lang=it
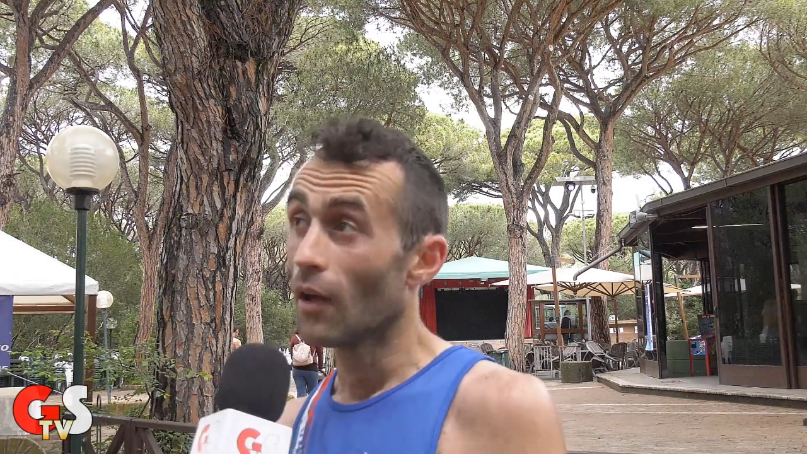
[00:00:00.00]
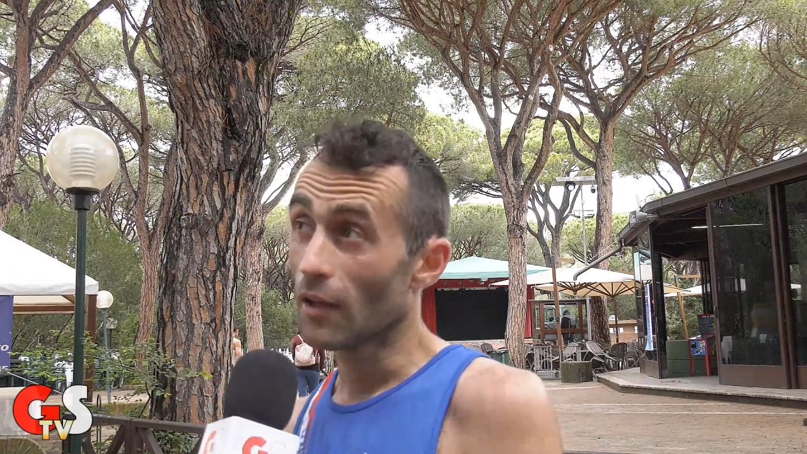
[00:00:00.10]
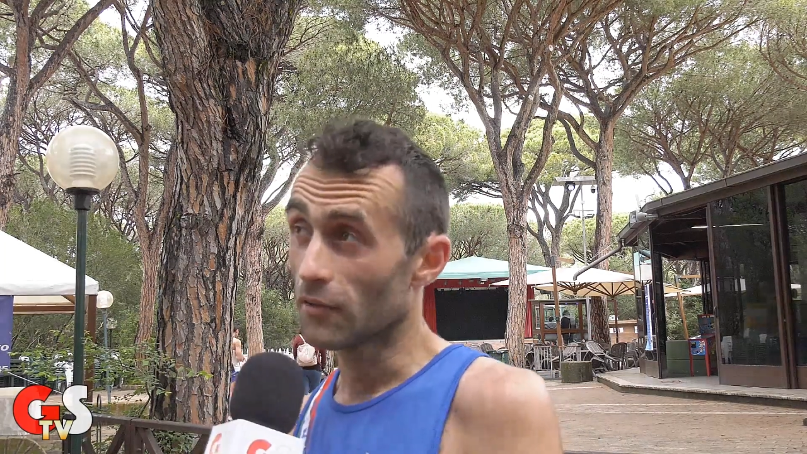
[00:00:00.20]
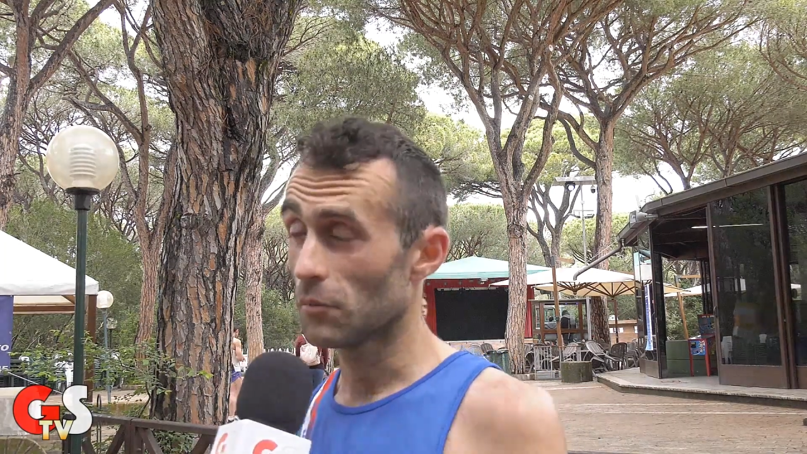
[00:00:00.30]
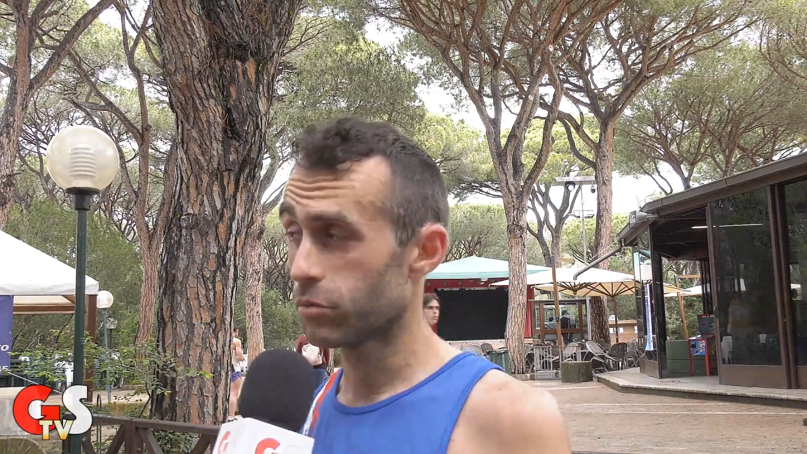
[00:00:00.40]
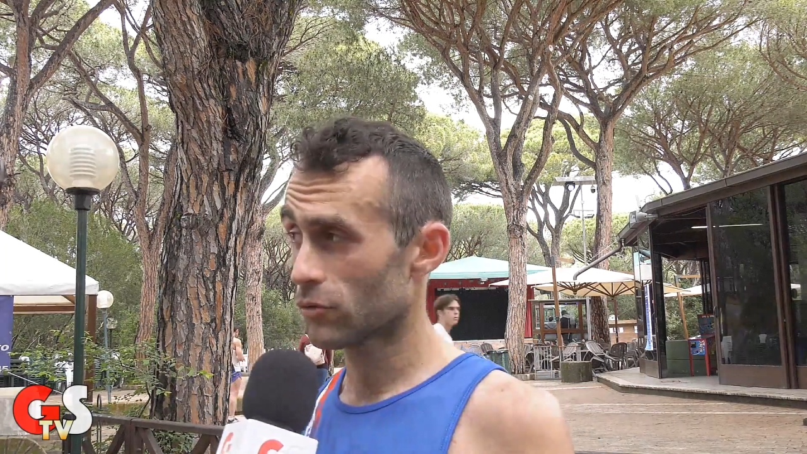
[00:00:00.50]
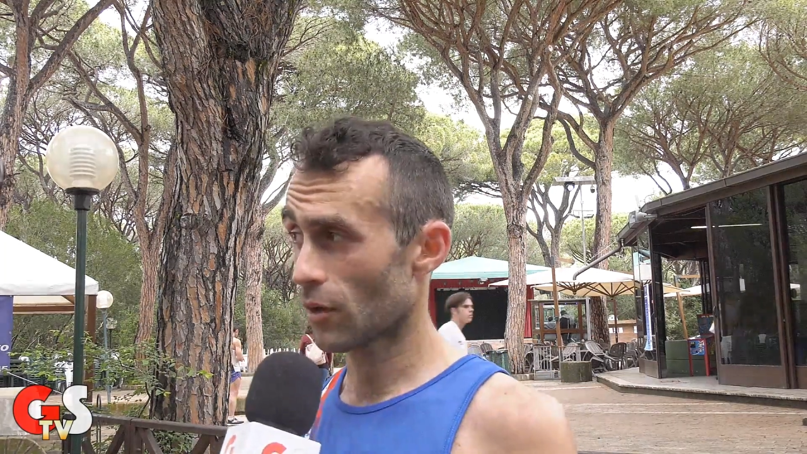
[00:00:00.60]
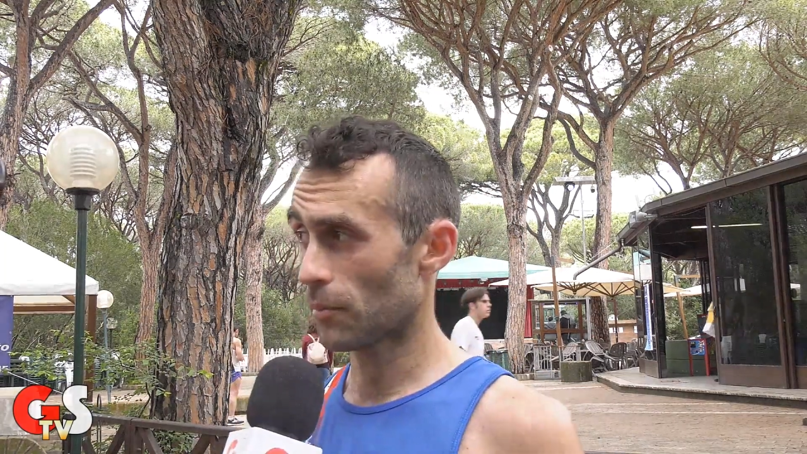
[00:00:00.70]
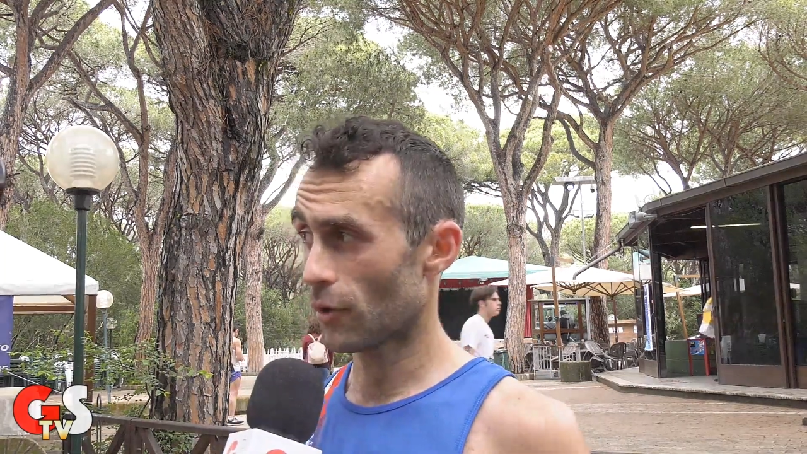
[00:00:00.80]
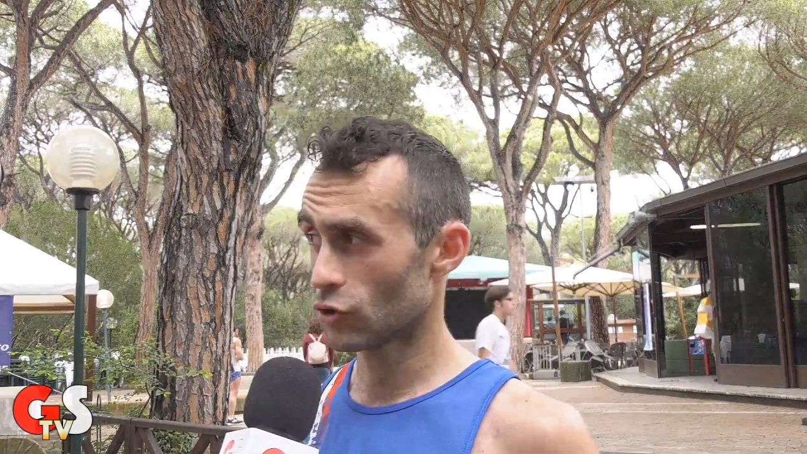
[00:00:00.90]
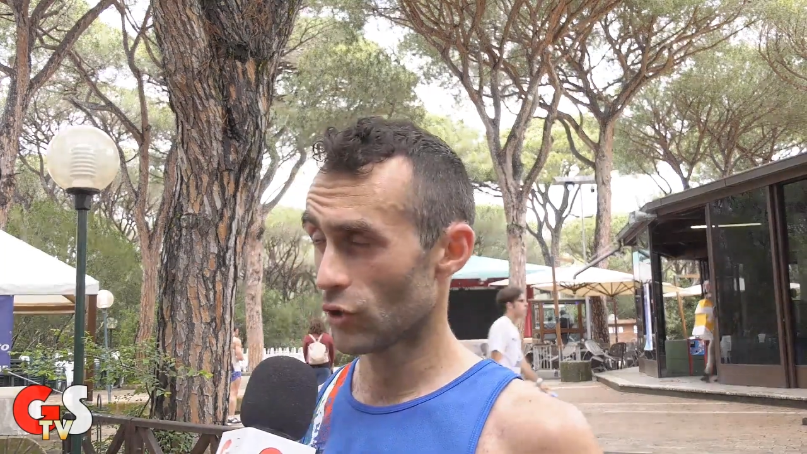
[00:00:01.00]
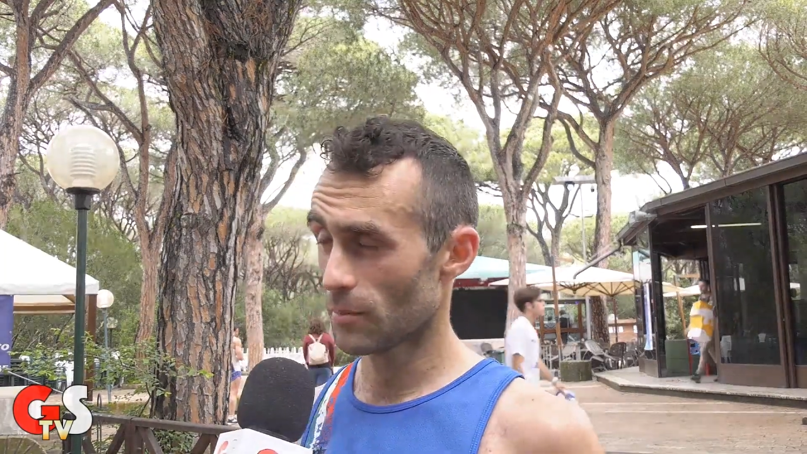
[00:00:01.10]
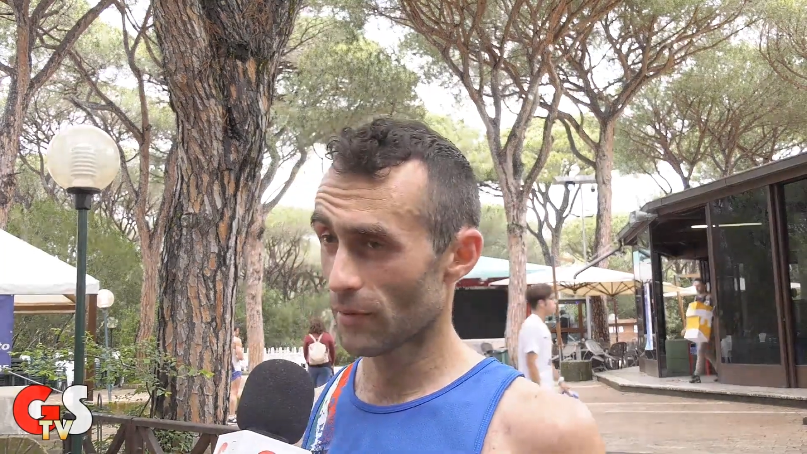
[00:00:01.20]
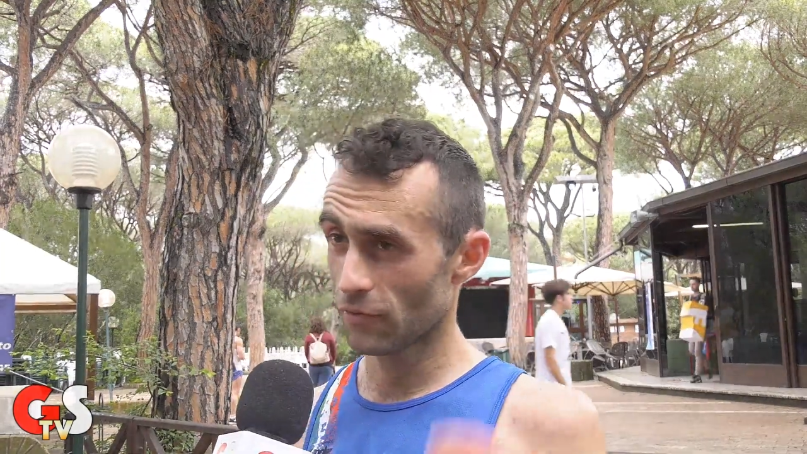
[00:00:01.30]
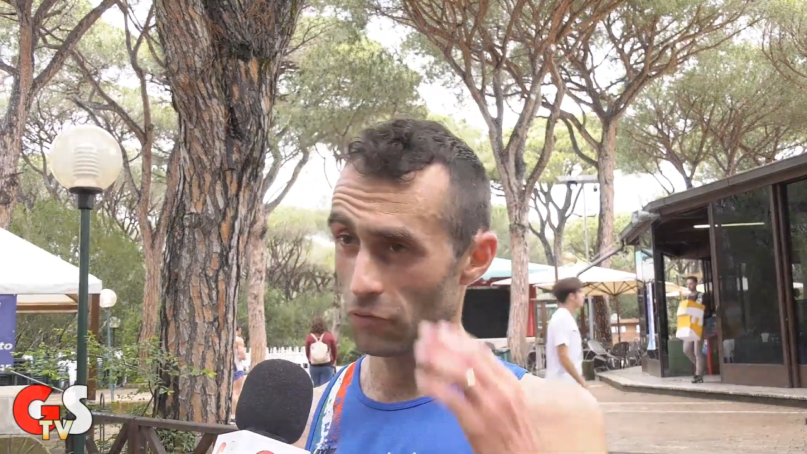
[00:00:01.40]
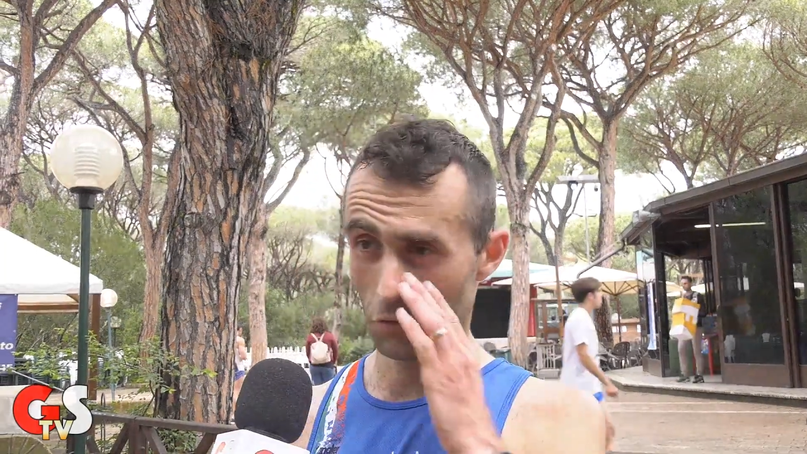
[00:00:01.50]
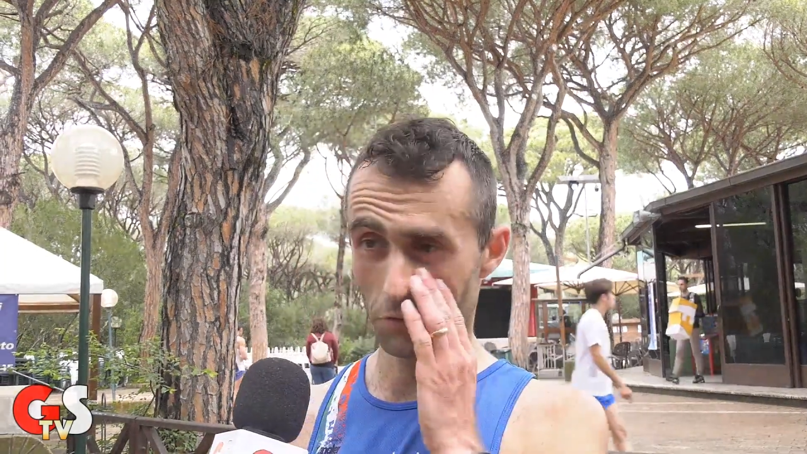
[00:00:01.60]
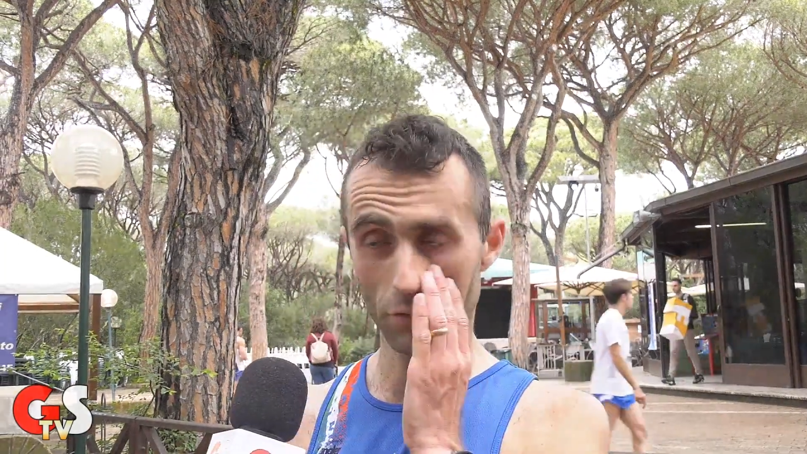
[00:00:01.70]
eh sì, purtroppo oggi le previsioni